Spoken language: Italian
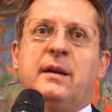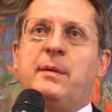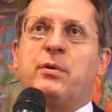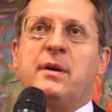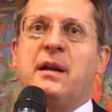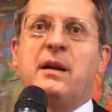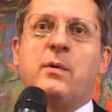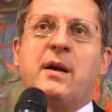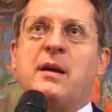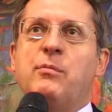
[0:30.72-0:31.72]
l'epoca delle
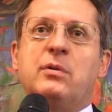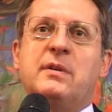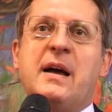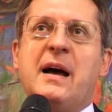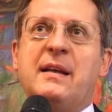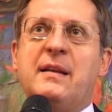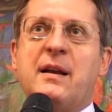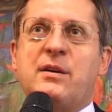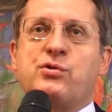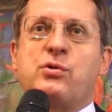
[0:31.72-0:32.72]
guerre mondiali,
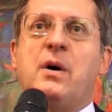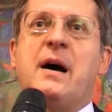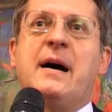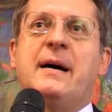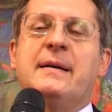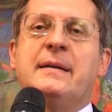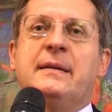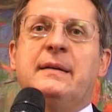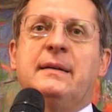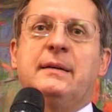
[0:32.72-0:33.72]
della Shoah,
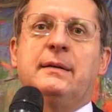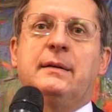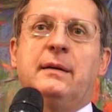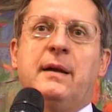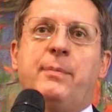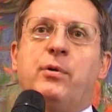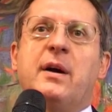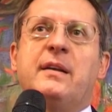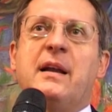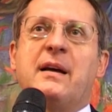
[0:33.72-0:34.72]
eh,
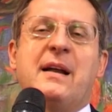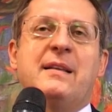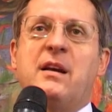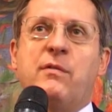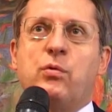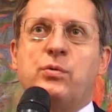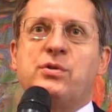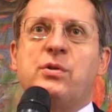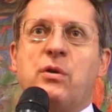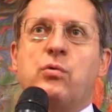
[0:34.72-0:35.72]
l'epoca delle grandi
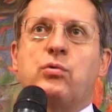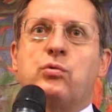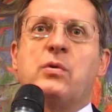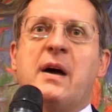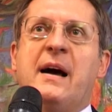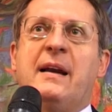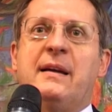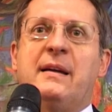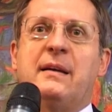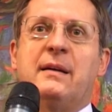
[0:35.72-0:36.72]
rivoluzioni
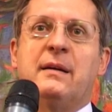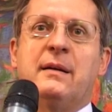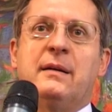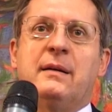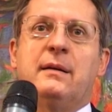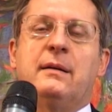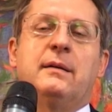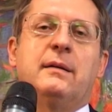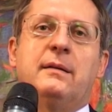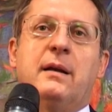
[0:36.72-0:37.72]
culturali,
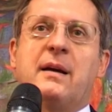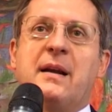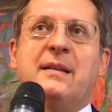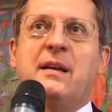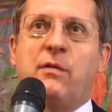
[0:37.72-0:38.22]
eh, delle grandi